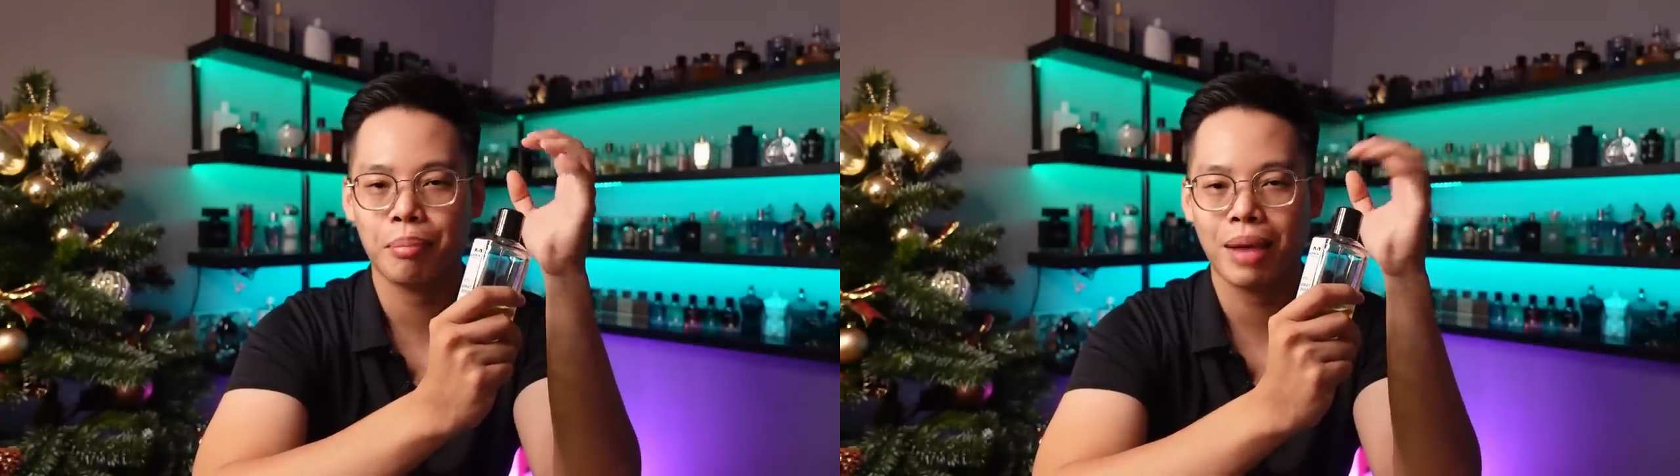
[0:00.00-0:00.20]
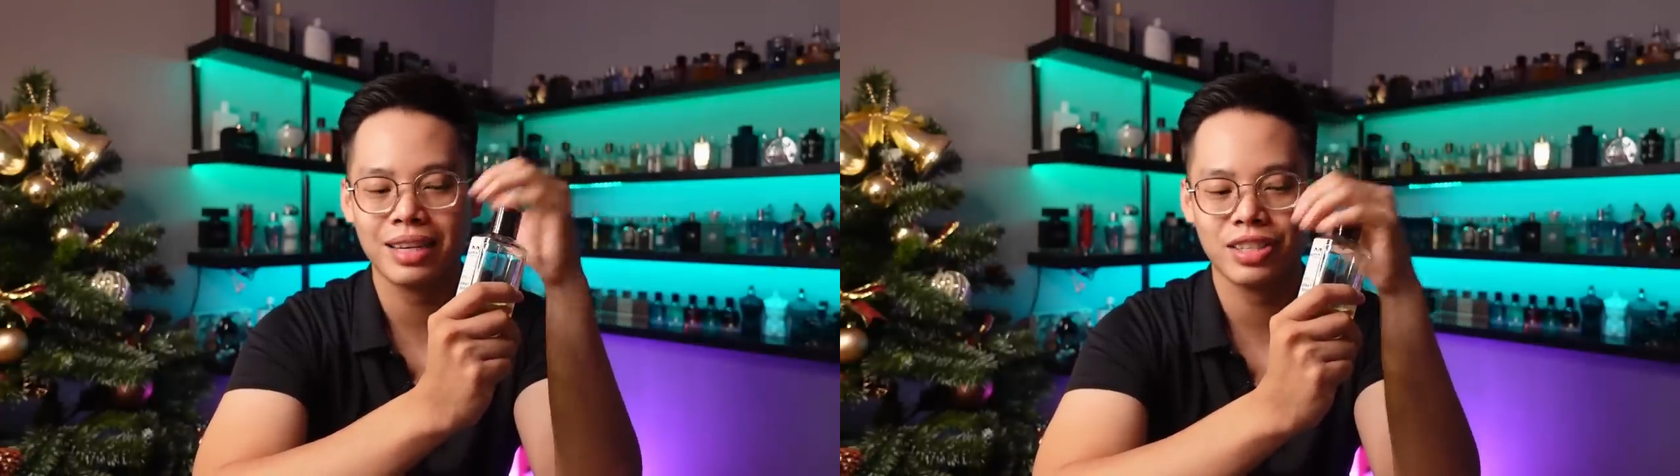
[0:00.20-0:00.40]

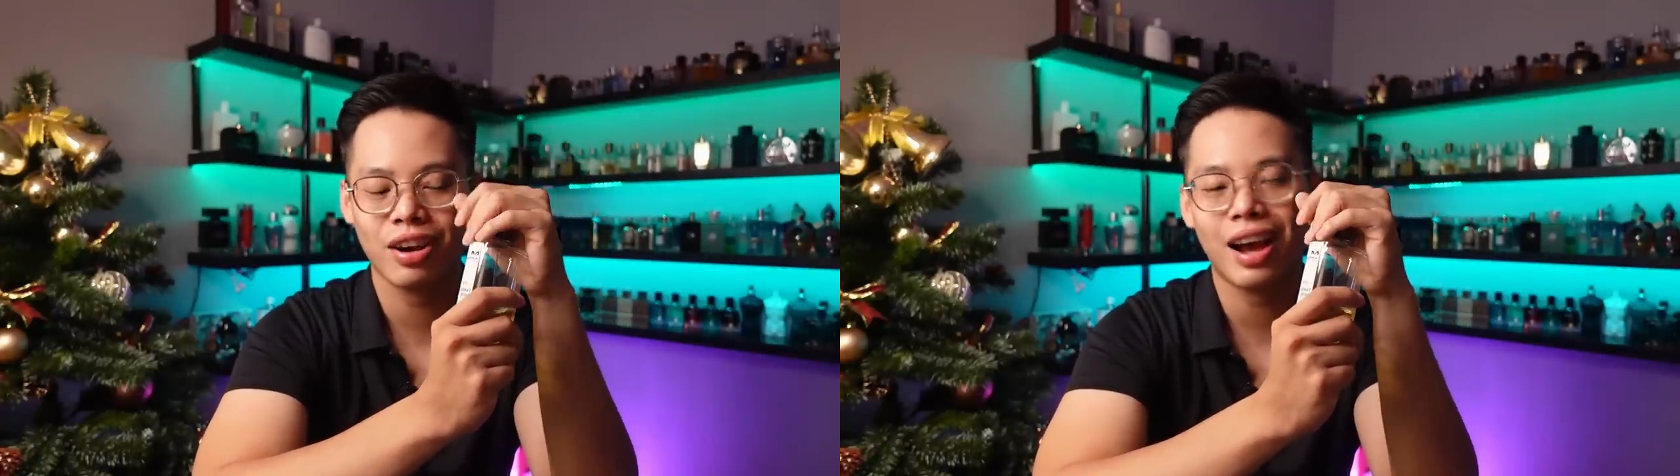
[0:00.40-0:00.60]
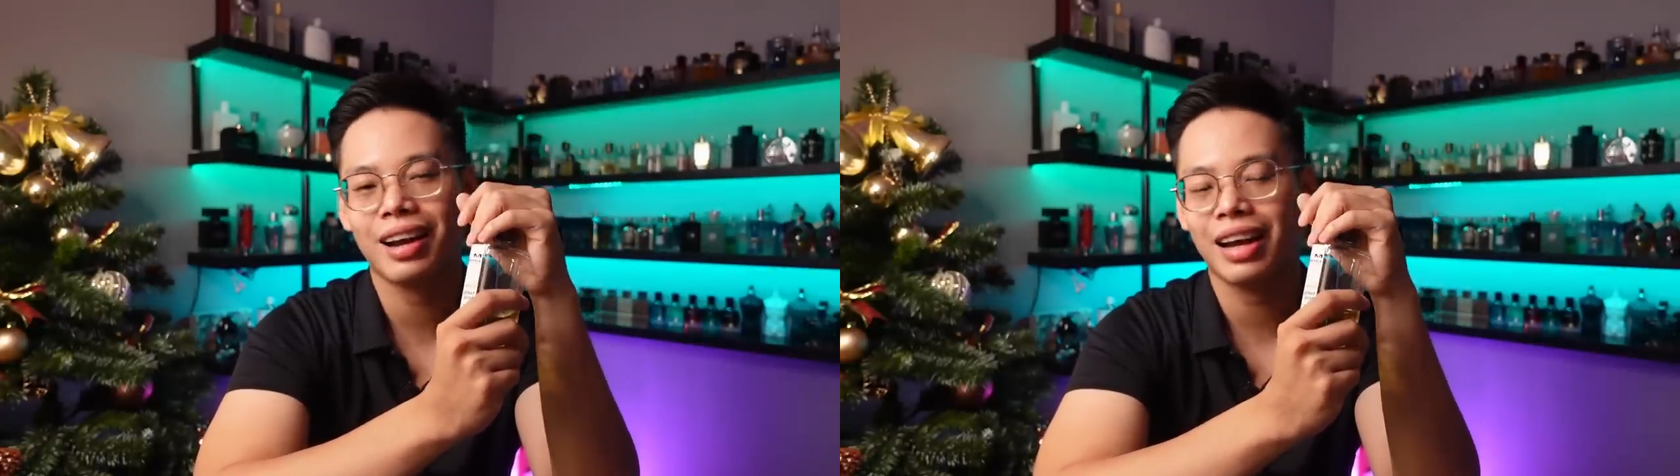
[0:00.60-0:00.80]

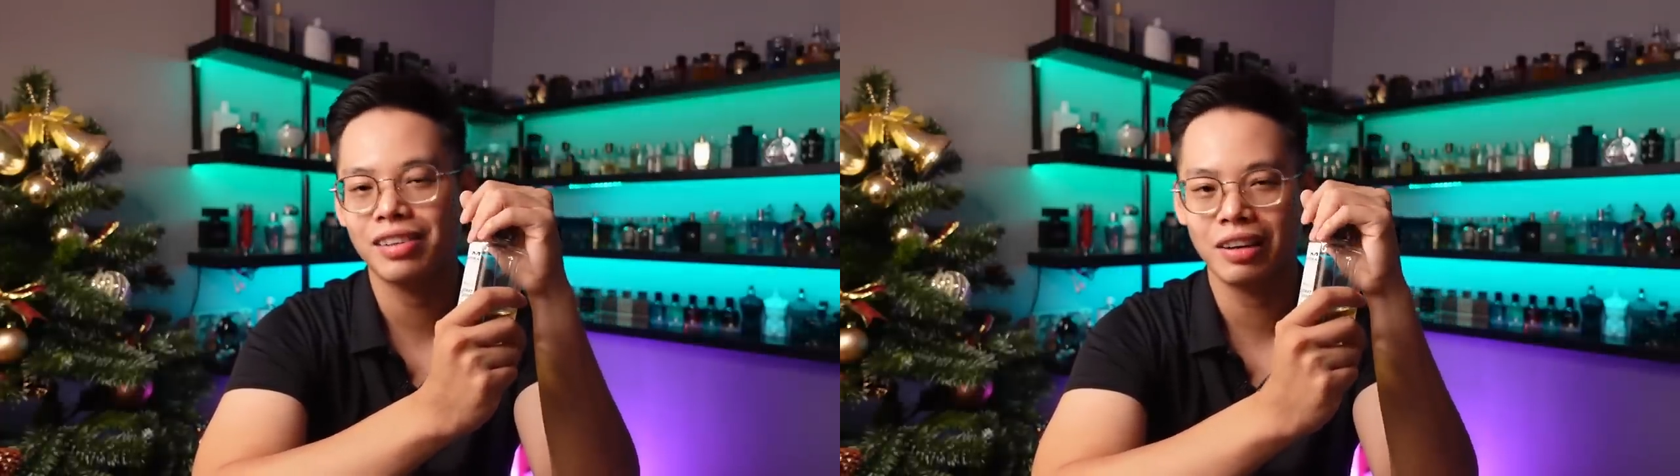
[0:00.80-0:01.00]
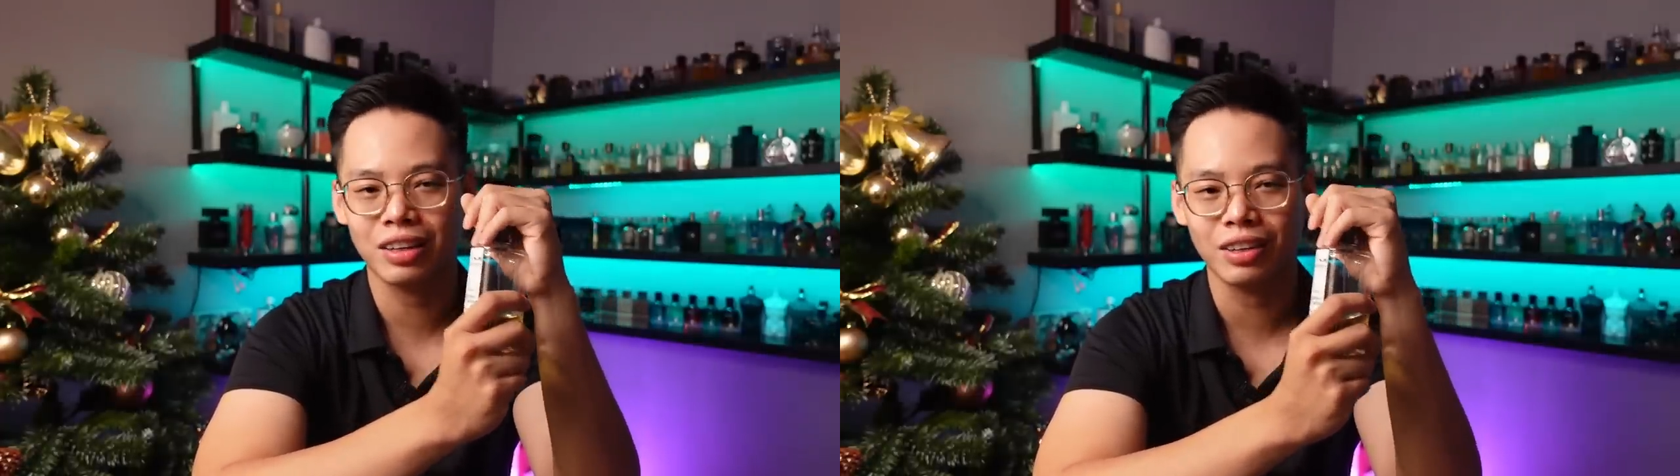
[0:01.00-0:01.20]
Mansera đang
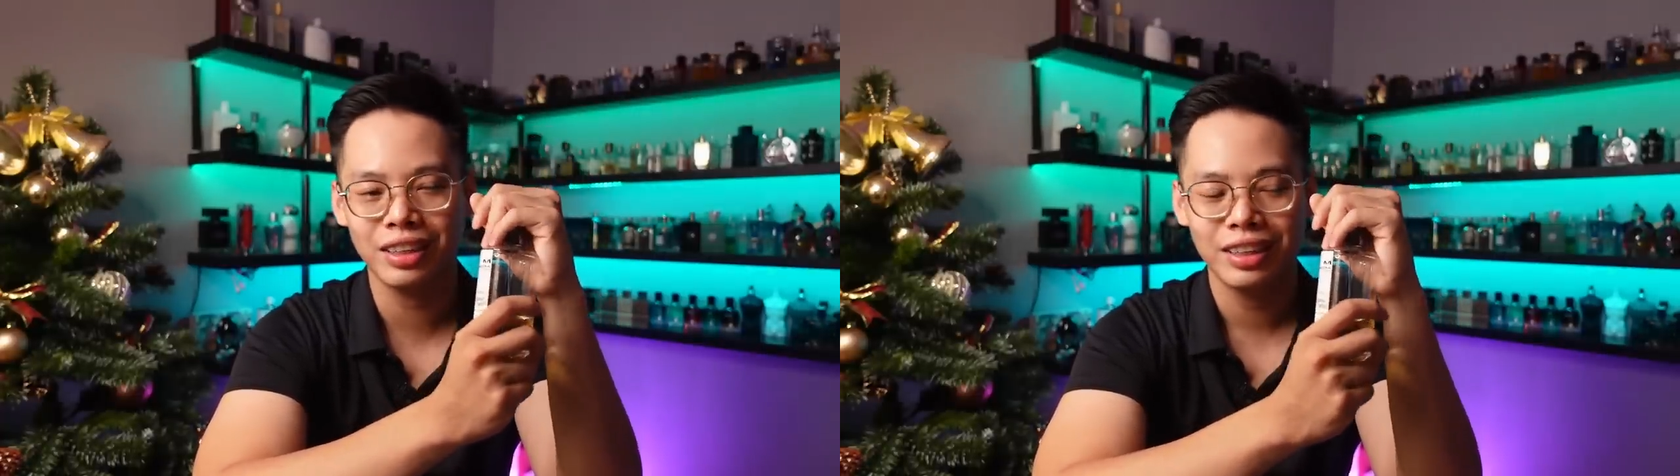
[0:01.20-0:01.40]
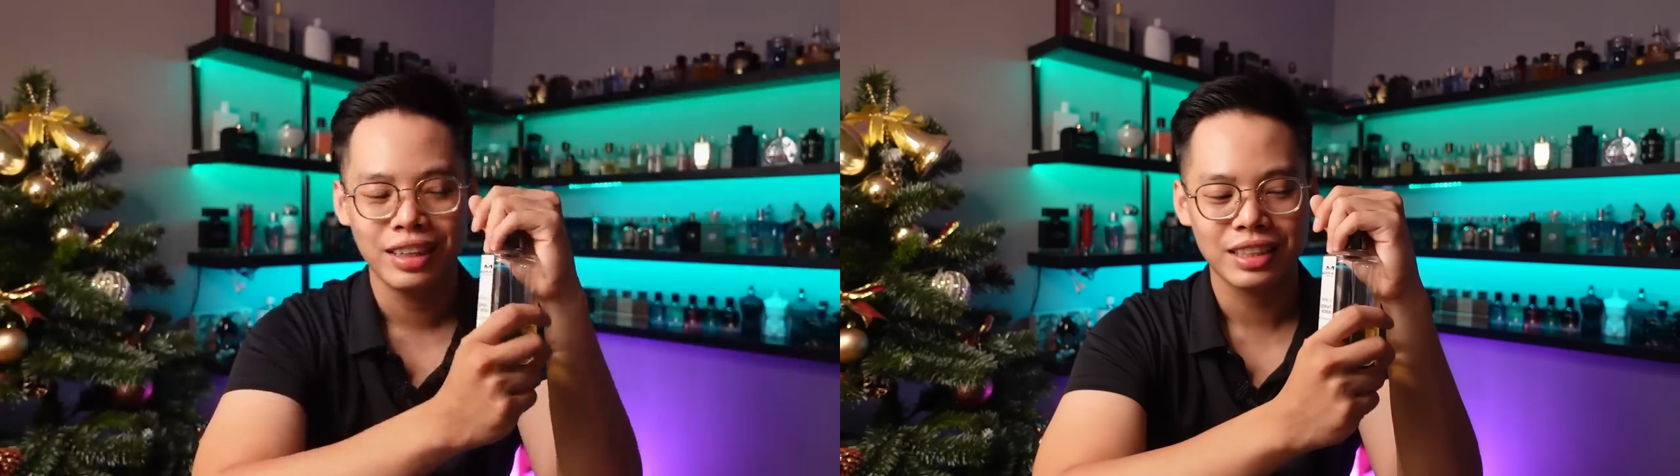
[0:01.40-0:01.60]
hướng tới